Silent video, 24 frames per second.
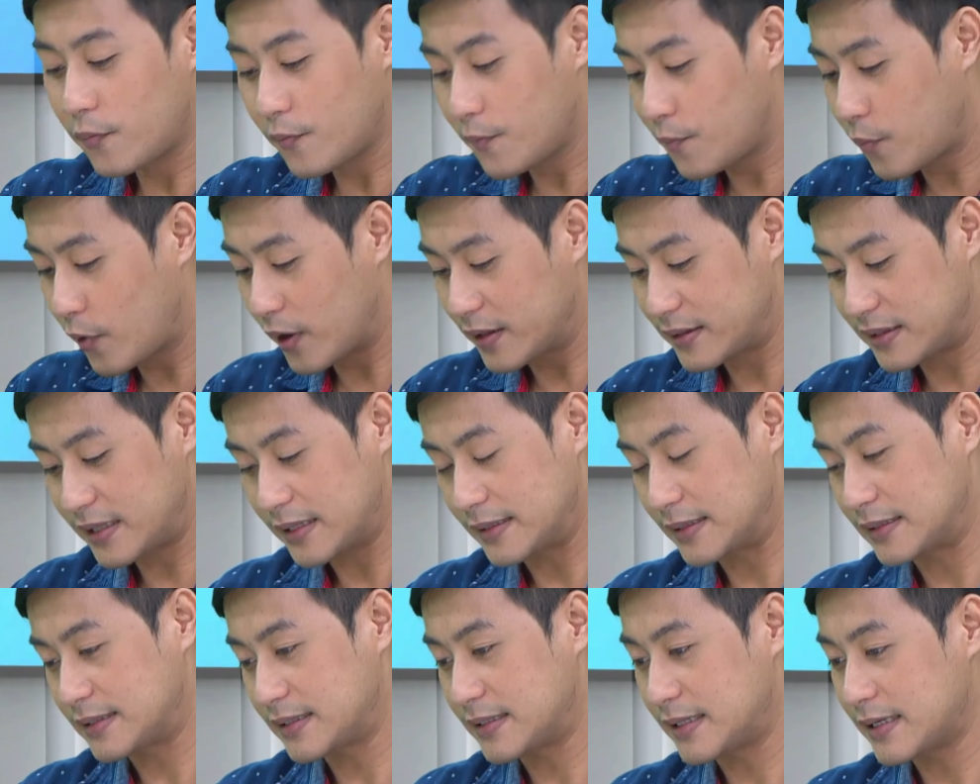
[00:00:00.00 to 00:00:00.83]
ผู้ป่วยติ
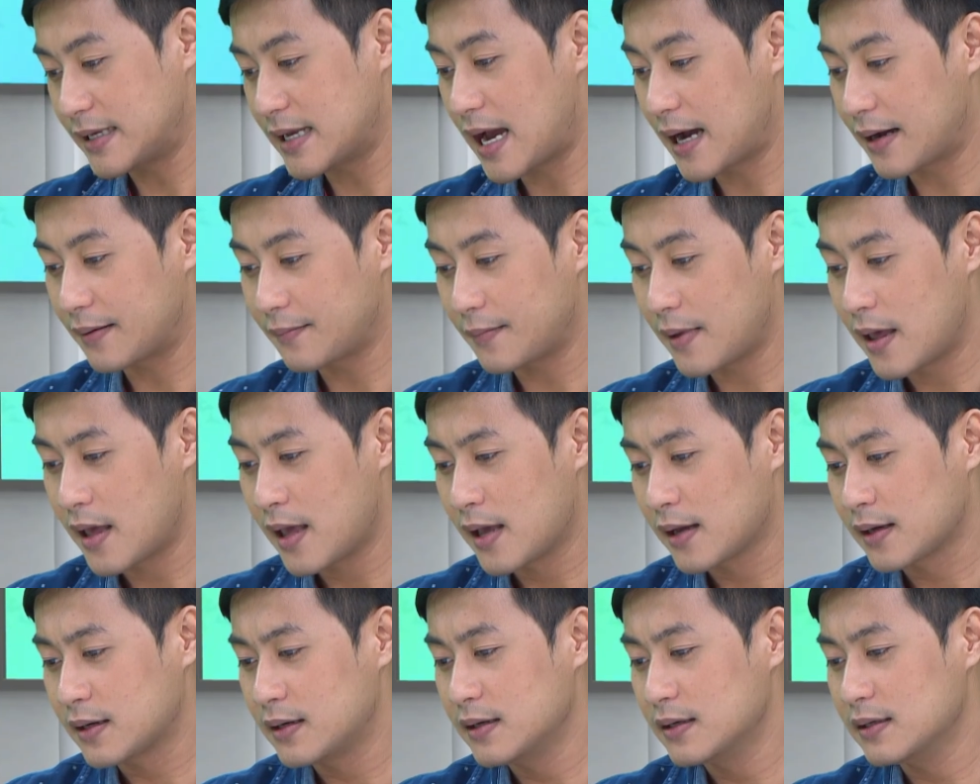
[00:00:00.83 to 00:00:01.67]
ดเตียง
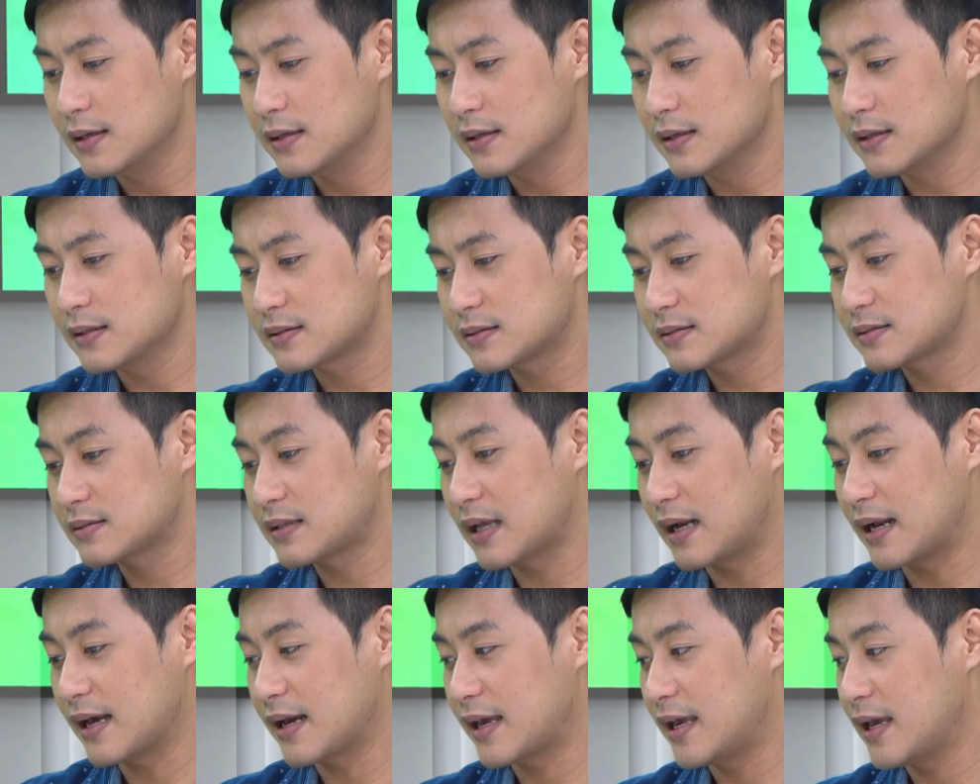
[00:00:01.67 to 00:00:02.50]
คือ
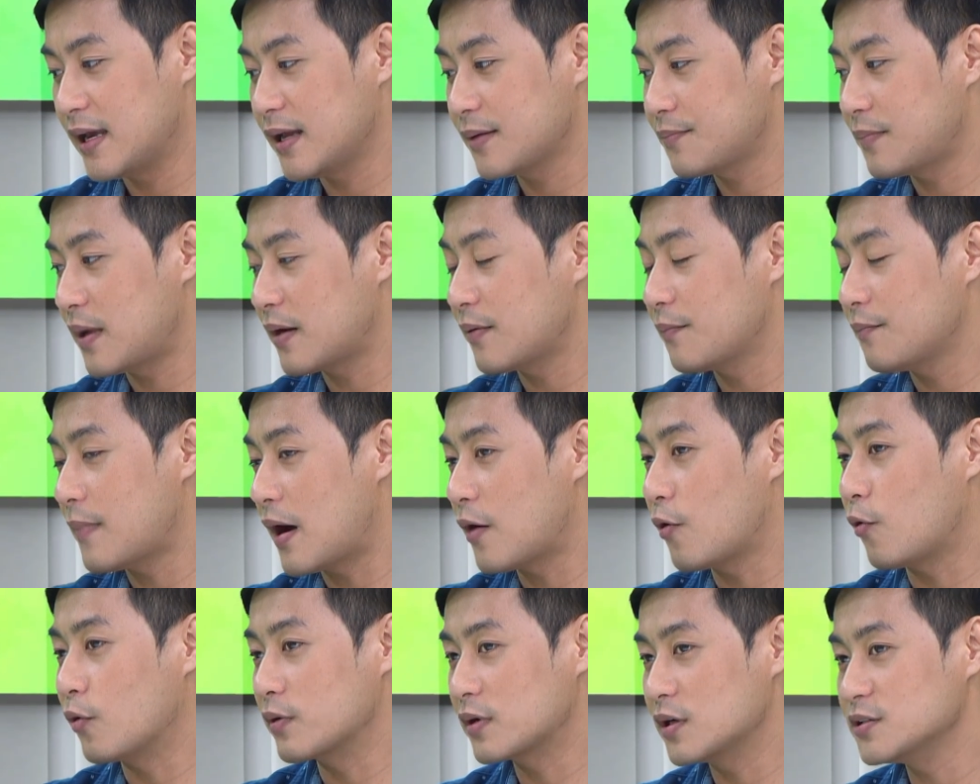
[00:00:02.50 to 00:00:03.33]
แต่ละเคสบาง
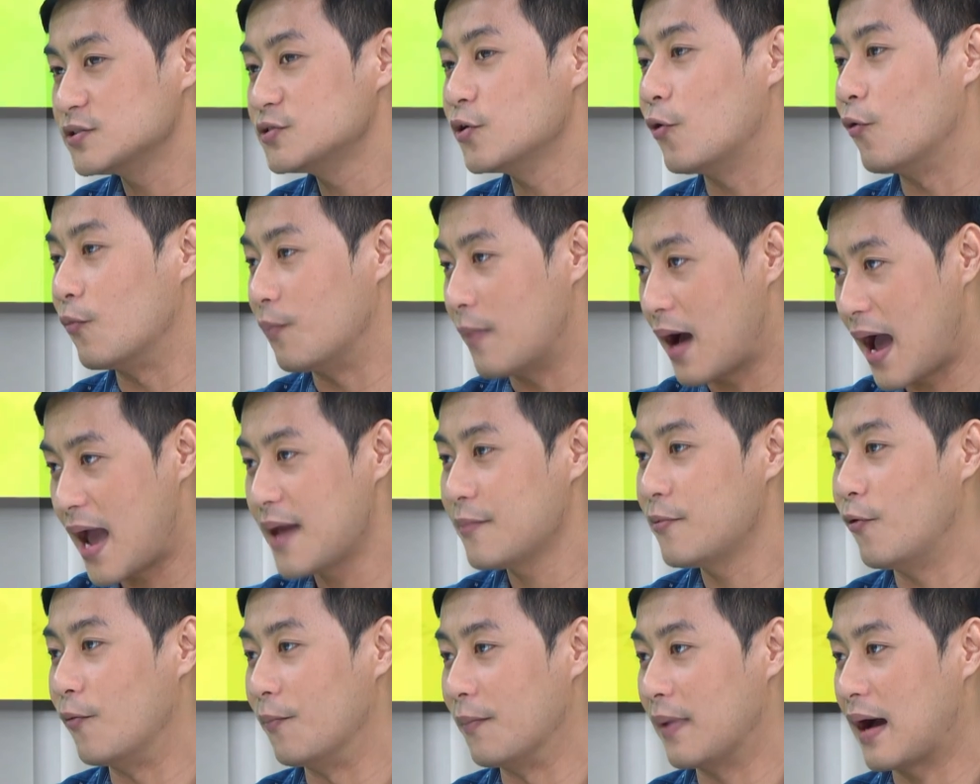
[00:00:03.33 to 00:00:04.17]
บางคนก็ส่งมา
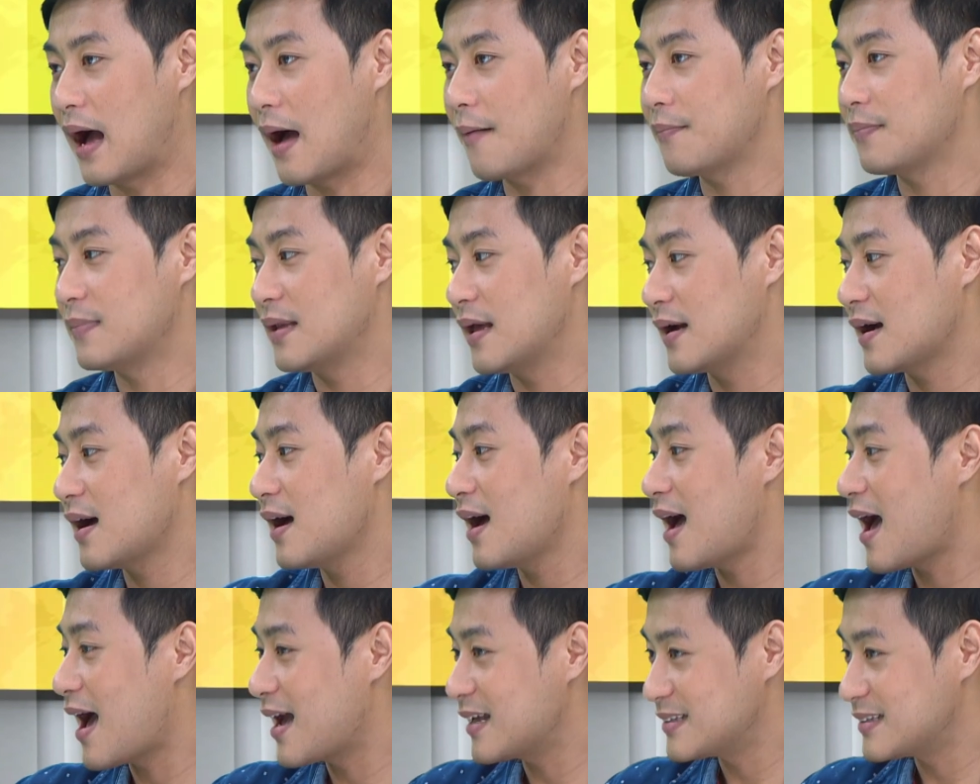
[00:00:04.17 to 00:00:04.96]
ให้ผมครับแล้วก็